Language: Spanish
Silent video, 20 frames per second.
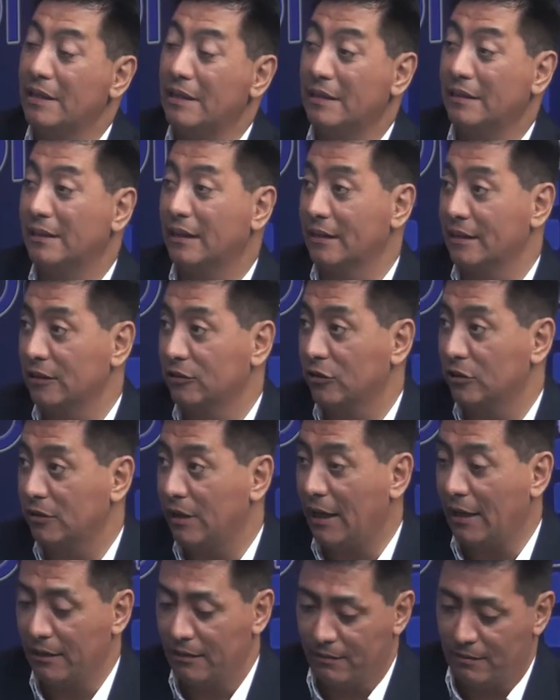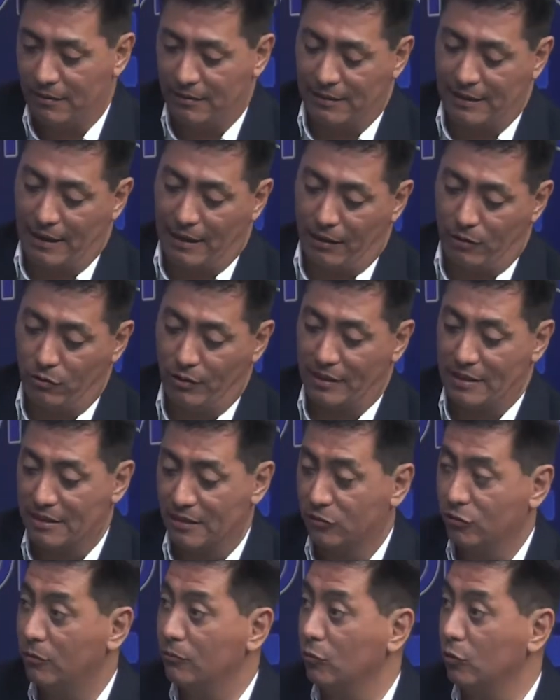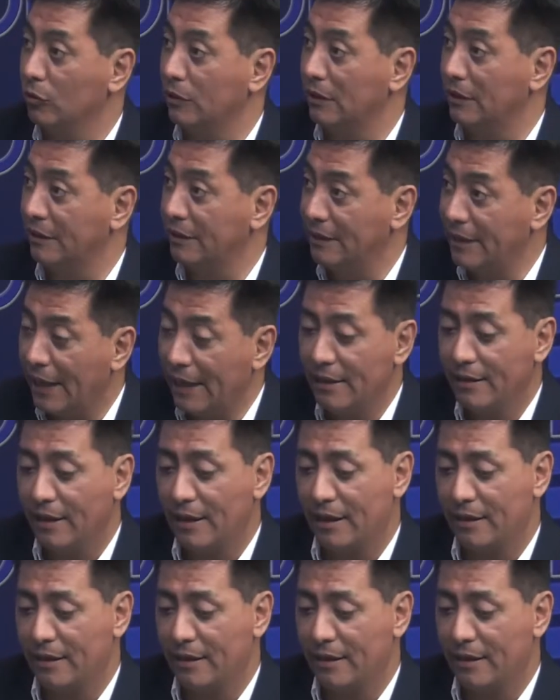internacional. La Organización Mundial de